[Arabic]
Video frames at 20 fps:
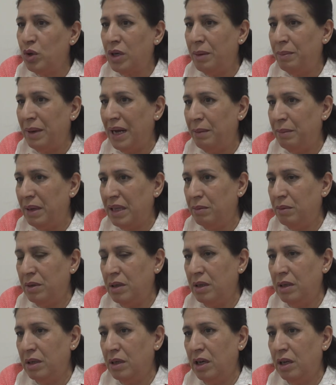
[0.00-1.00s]
لنا معلمات
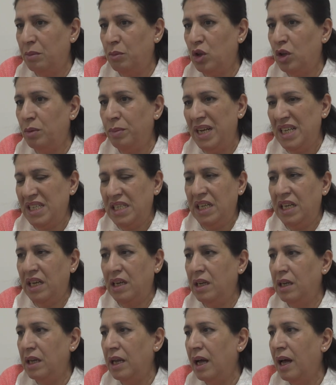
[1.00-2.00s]
من غير مدن بالعكس انا
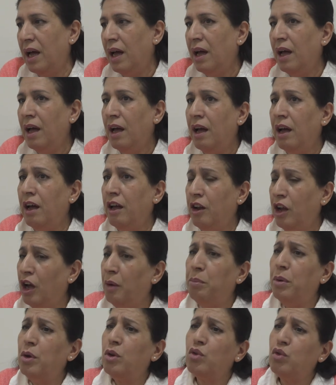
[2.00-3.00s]
كنا
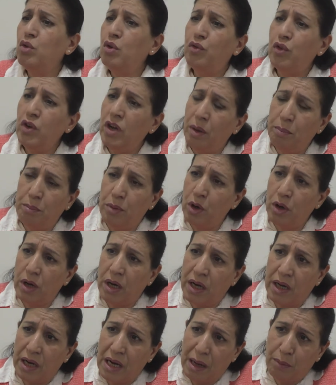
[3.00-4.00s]
نحب الضيوف ونحب
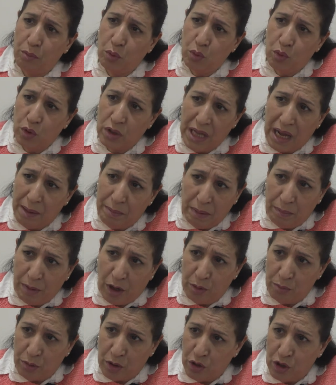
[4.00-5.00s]
الاغراب ونتعامل
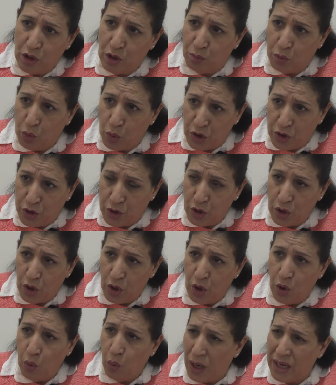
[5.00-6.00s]
معهم بكثير بود
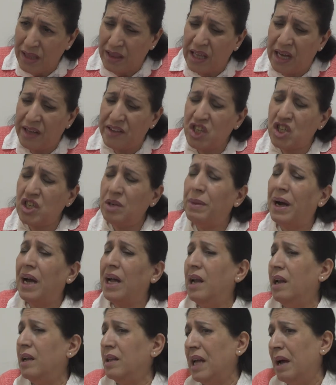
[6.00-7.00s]
وحتى هذا الشيء ما
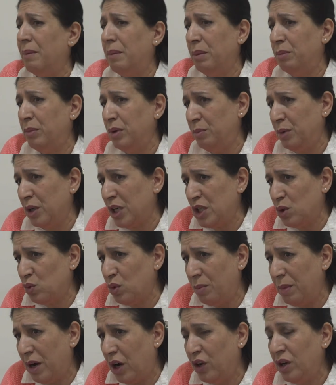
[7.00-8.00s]
خلانا نتعامل
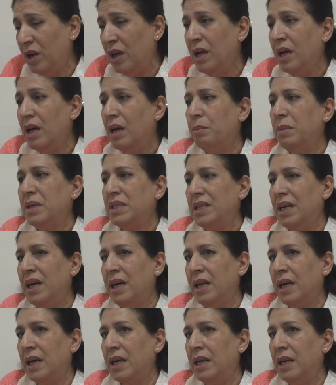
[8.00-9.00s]
بقسوه معهم بس
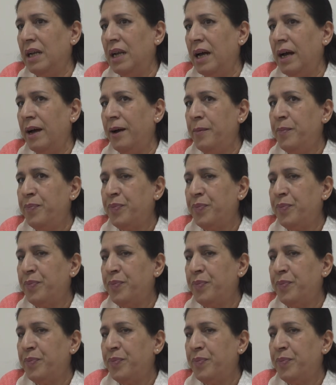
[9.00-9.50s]
احنا كنا